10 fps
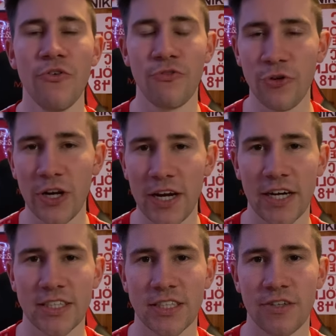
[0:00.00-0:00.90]
für den
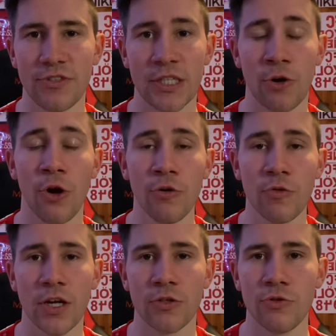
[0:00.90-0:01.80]
ersten FC Köln
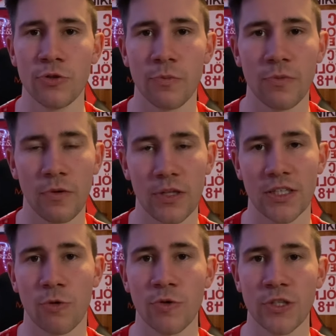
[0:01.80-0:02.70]
und natürlich um
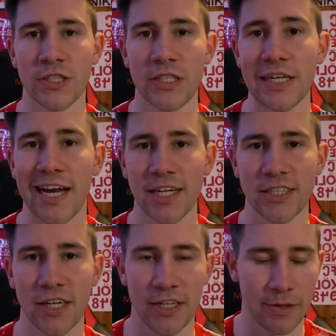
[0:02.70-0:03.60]
das große Ziel
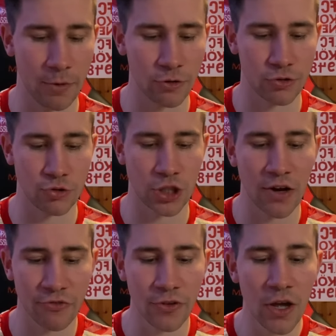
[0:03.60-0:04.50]
Klassen halt eben auch zu
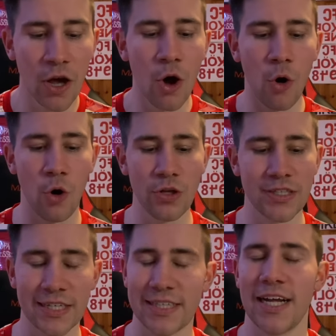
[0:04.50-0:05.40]
schaffen. Und
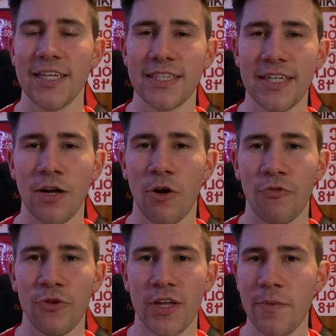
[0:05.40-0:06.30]
das gleiche gilt auch
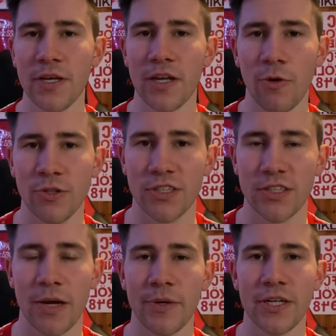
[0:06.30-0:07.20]
für Damien Downs.
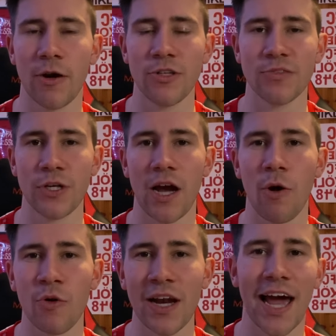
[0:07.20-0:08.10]
Damien Downs wurde ja
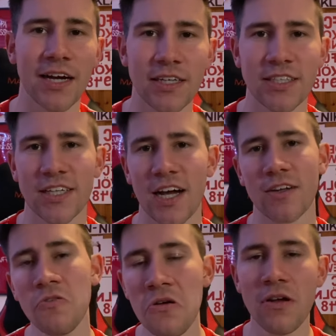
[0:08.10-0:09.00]
auch lange gesagt,
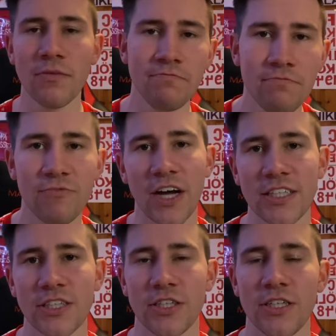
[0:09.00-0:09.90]
hm, hm,
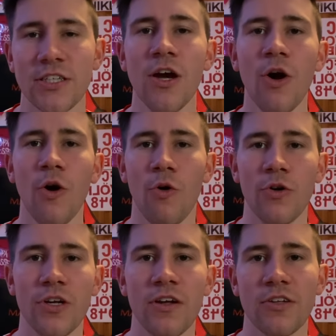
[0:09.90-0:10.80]
weiß ich nicht
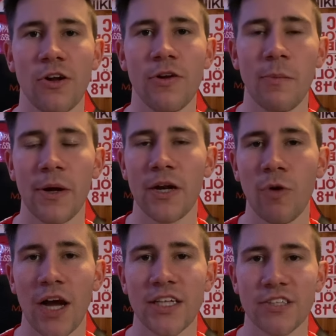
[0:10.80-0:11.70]
und ne, soll lieber in der
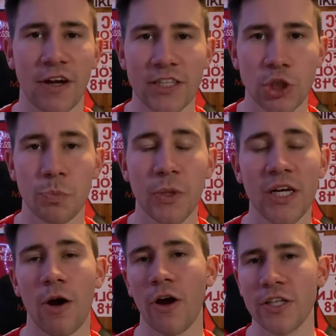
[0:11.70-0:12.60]
U21
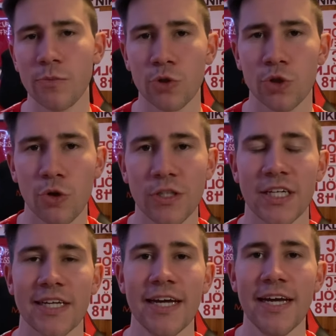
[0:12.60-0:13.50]
spielen. Auch ein Timo Schulz
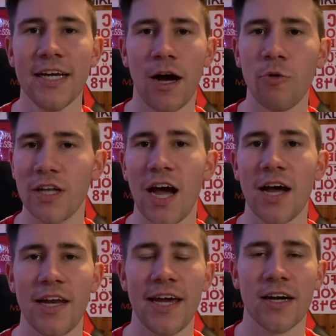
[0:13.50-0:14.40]
hat auch
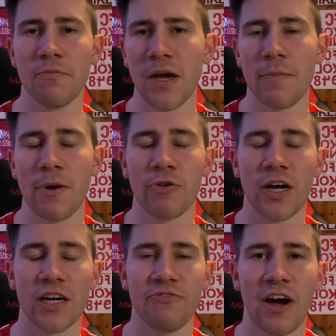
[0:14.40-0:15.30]
da länger meiner Meinung
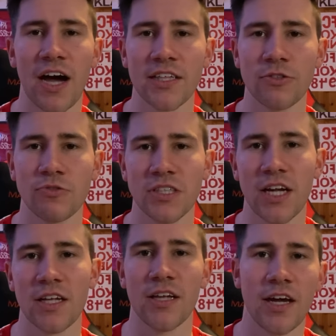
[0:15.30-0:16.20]
nach gewartet und
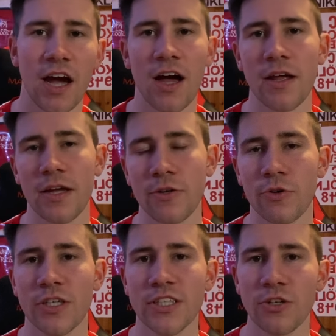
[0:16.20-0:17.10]
gesagt, naja, der
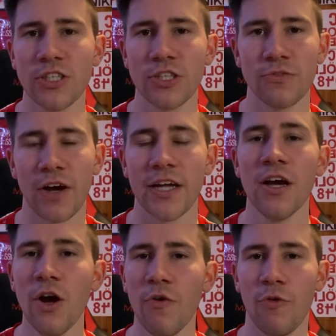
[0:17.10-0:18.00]
Junge ist noch nicht so weit,
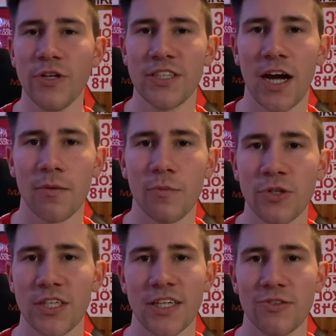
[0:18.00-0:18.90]
wo ich sagen
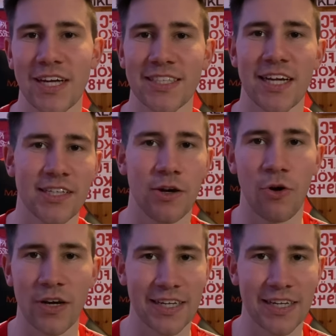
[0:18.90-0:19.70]
muss, also das hat er